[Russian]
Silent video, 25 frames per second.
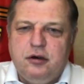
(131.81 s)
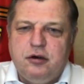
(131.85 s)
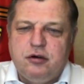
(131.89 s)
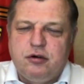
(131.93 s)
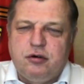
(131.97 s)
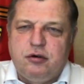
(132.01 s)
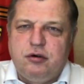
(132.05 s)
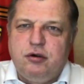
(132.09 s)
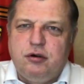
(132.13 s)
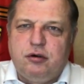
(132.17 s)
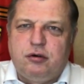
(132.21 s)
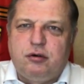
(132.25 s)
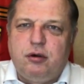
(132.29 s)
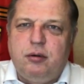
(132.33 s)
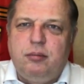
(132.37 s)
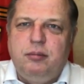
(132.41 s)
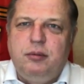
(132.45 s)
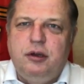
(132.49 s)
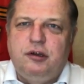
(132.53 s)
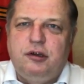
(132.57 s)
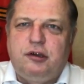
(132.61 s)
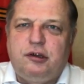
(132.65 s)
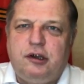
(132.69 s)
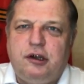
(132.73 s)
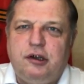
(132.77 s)
что никто
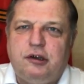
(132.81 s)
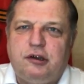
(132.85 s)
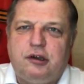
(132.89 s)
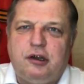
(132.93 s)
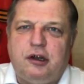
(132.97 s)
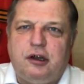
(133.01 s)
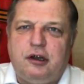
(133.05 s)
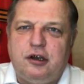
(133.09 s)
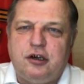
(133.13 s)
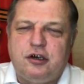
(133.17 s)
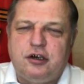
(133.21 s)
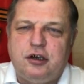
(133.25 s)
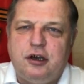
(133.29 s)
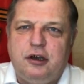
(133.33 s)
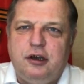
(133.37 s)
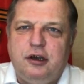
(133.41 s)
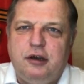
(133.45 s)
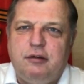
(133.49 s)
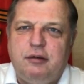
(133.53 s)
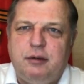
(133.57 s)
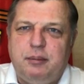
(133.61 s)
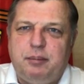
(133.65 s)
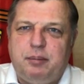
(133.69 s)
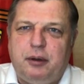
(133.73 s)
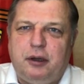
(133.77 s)
Минские соглашения
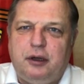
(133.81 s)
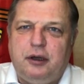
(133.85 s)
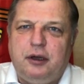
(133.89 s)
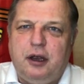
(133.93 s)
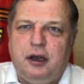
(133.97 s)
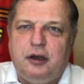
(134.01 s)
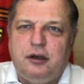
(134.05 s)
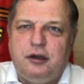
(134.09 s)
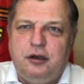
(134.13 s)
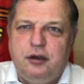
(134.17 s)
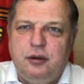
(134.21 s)
выполнять